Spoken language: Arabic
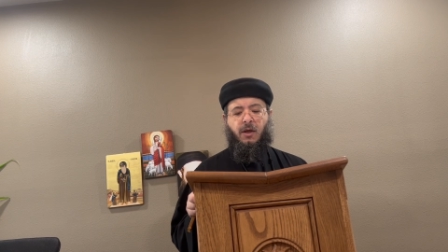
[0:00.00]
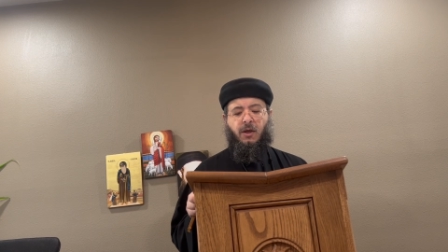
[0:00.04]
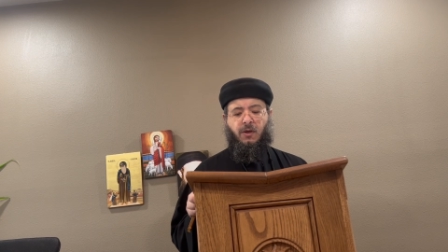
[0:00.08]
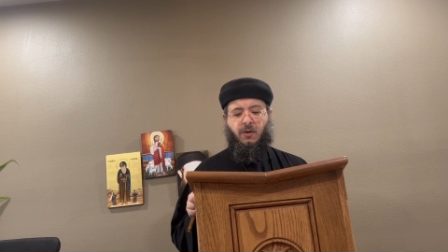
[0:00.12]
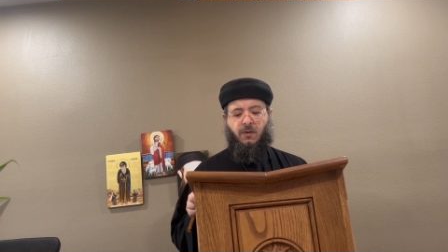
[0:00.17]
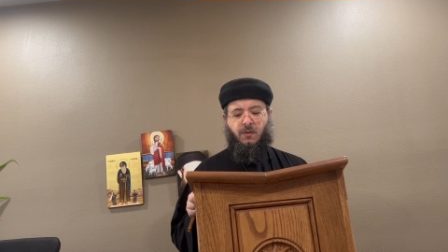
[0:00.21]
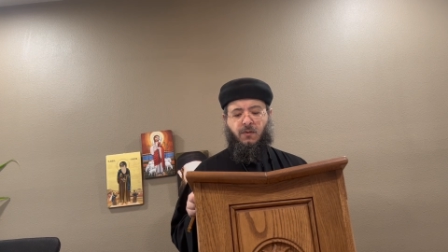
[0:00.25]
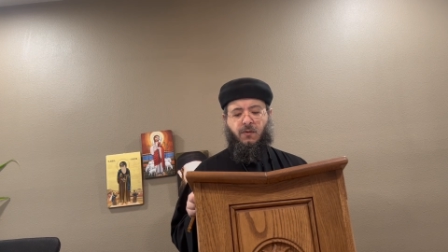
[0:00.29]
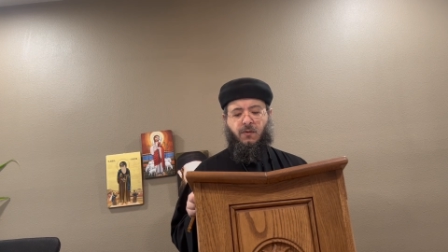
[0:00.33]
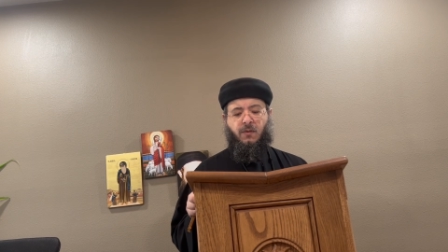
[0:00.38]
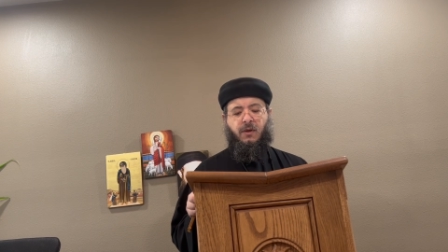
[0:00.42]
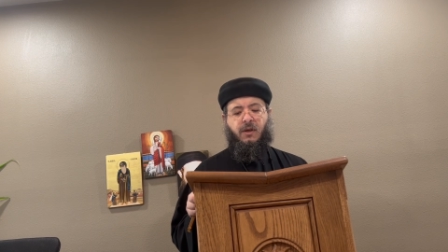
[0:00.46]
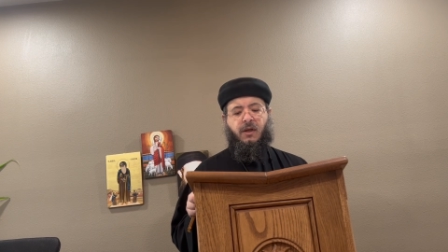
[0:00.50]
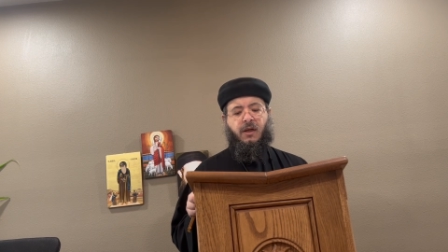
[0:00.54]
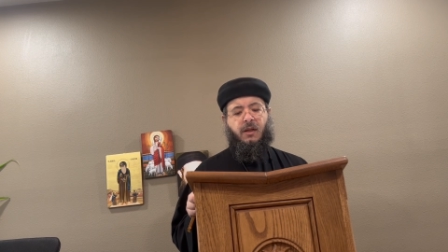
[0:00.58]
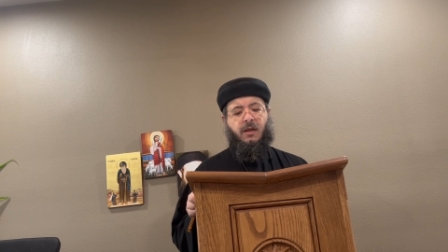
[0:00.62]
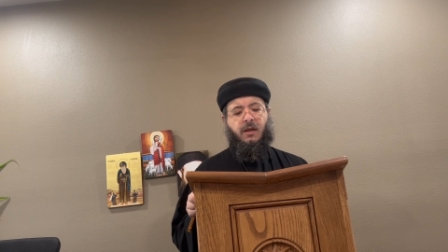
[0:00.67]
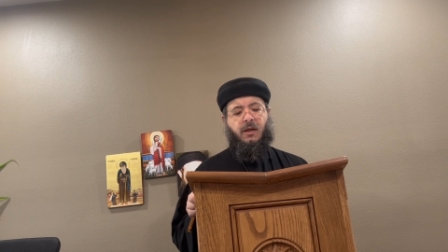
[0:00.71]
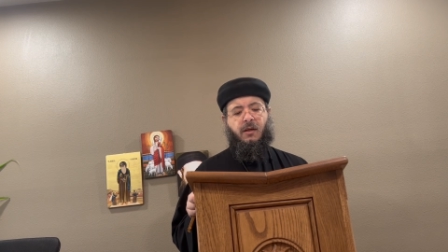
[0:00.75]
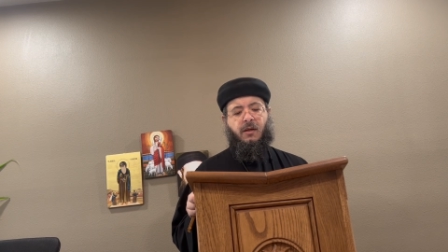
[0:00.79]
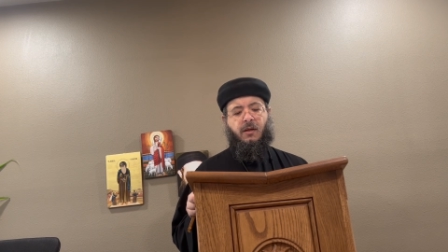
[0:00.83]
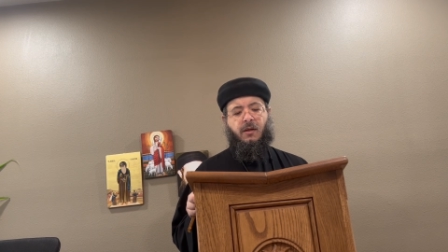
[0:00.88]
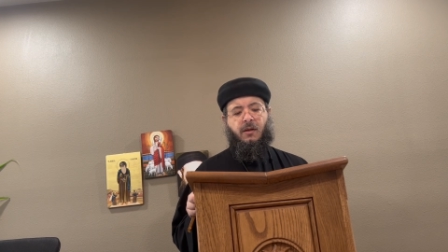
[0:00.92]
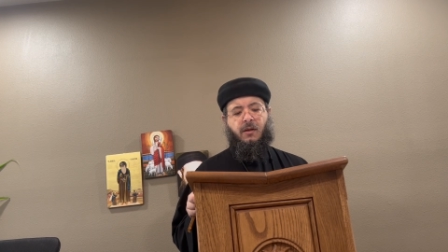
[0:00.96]
يقول
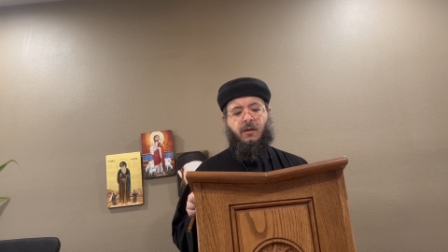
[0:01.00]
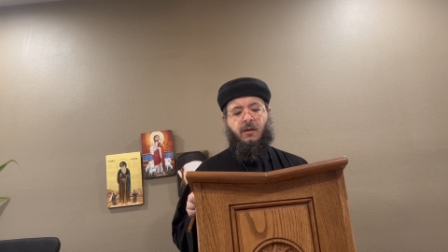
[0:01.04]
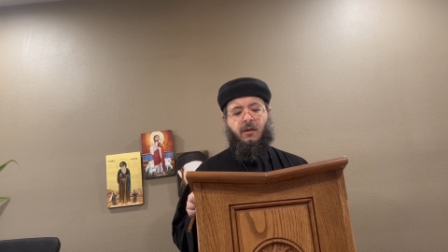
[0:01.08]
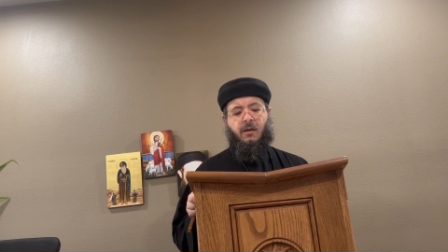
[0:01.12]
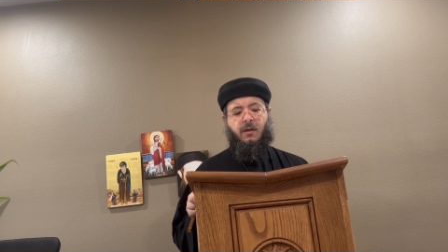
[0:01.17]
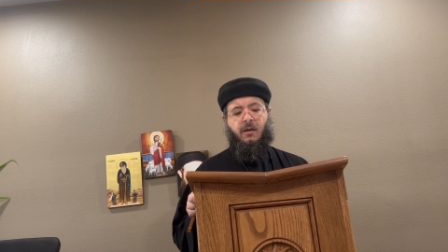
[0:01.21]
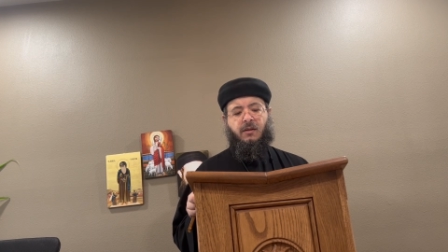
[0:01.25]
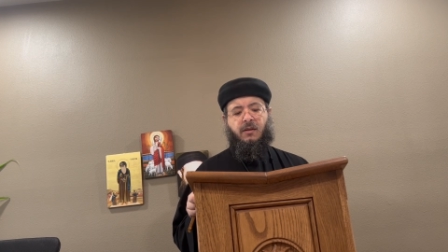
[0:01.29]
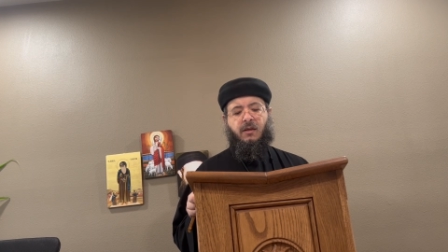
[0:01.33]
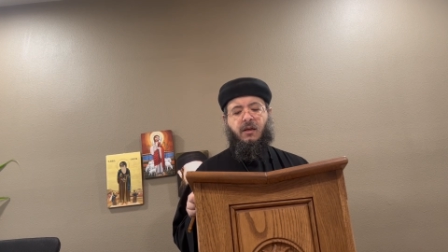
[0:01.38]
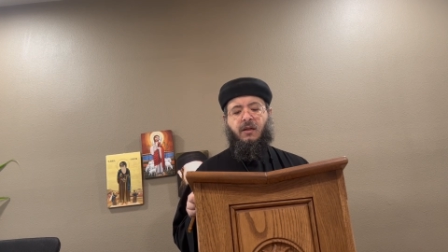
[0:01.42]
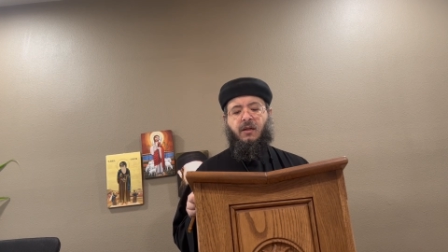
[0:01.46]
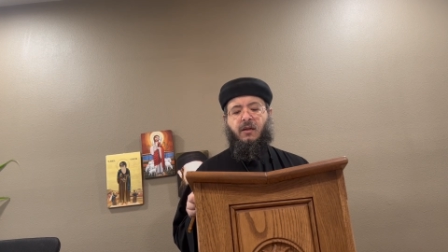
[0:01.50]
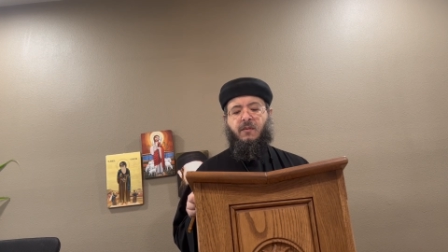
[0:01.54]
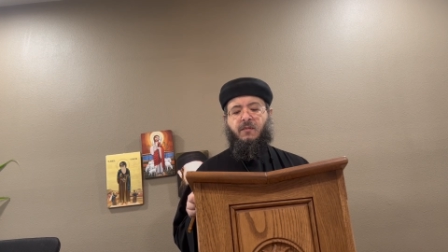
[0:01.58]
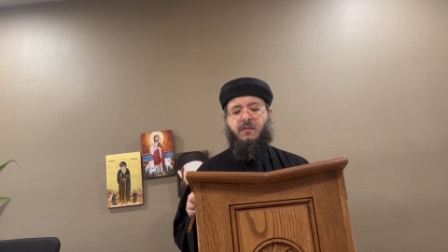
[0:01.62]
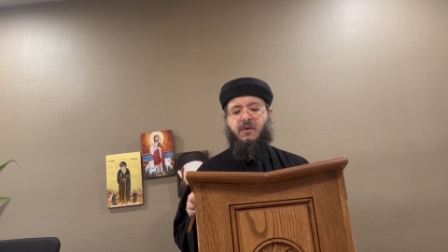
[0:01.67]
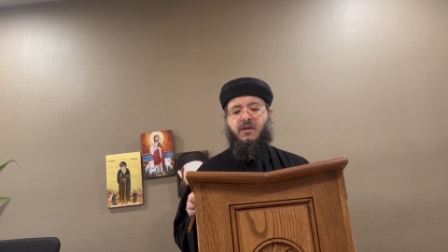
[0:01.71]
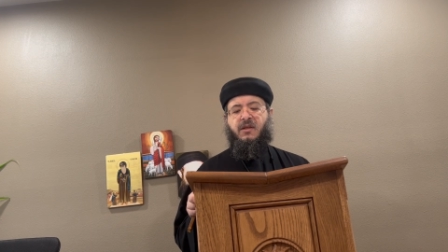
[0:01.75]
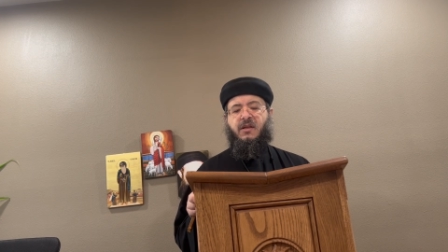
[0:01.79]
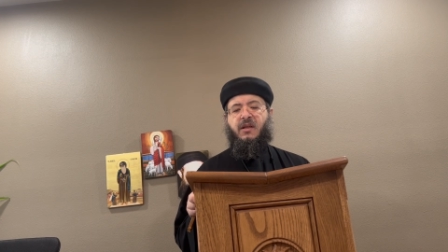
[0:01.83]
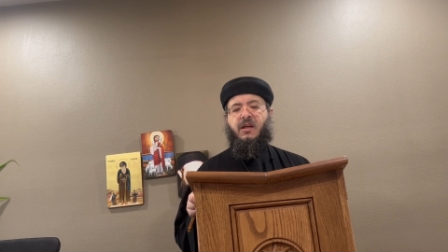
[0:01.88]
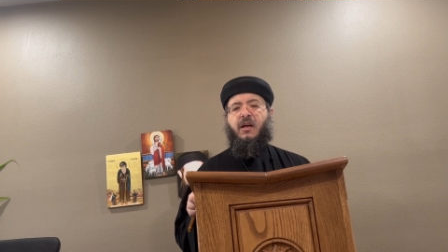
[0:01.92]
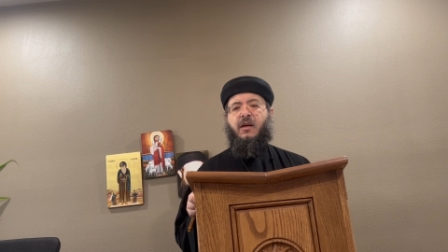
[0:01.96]
كده السيد
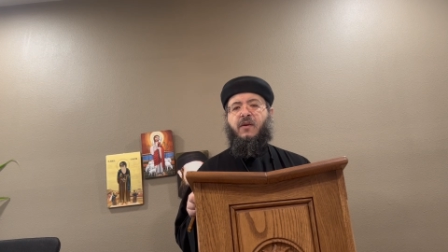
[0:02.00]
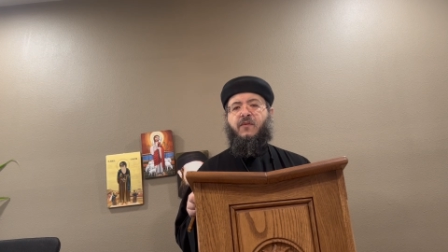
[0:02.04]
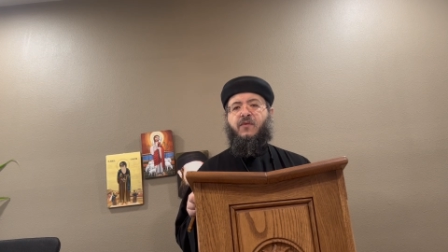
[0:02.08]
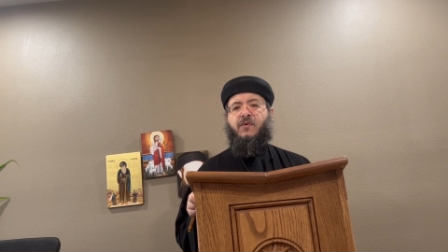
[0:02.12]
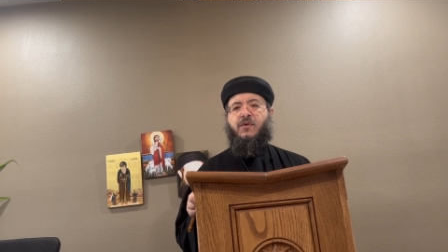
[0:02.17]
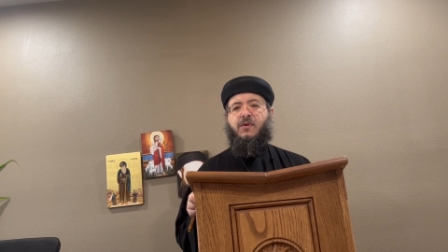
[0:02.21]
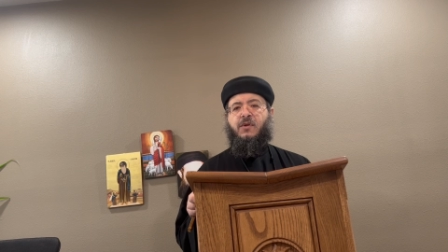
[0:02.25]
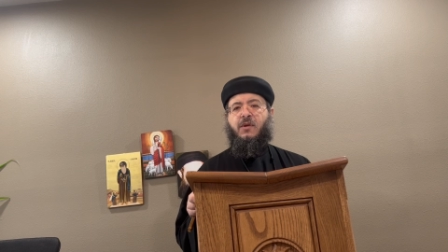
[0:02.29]
المسيح في